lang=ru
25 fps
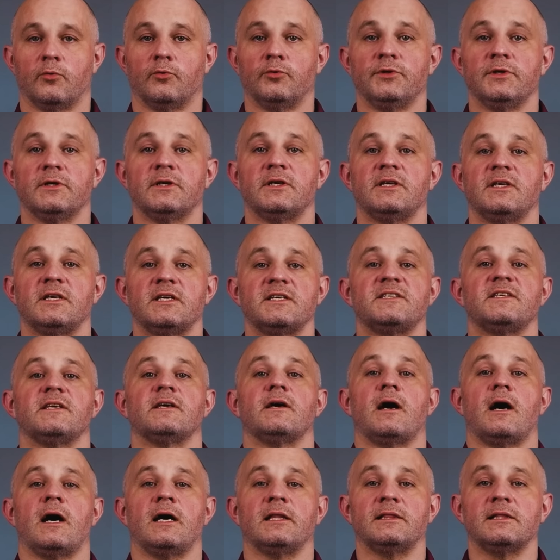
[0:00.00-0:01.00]
У них
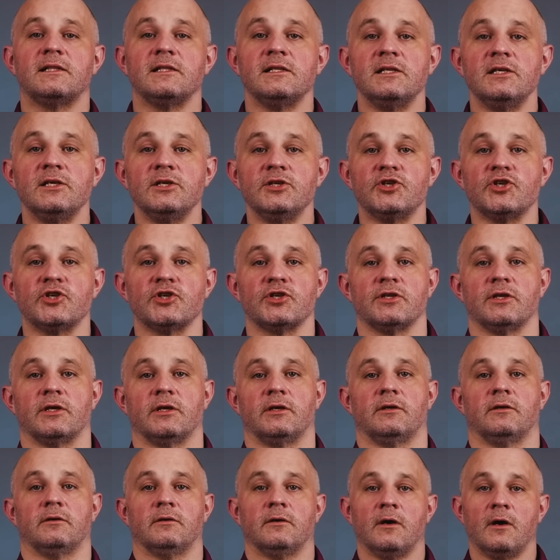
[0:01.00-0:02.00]
есть
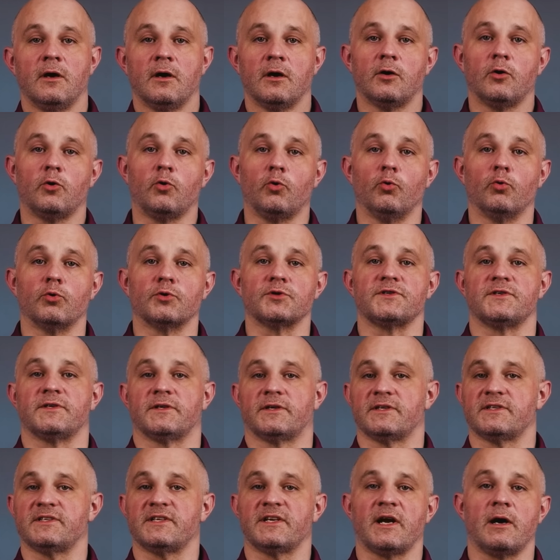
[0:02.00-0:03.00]
отличный курс
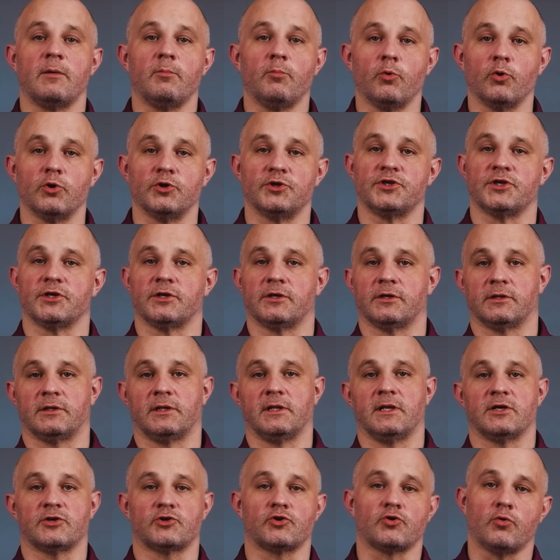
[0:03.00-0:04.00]
разработчика
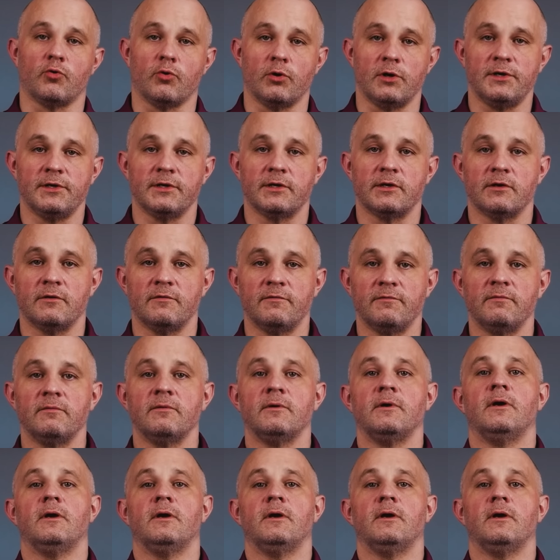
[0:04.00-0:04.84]
для школьников,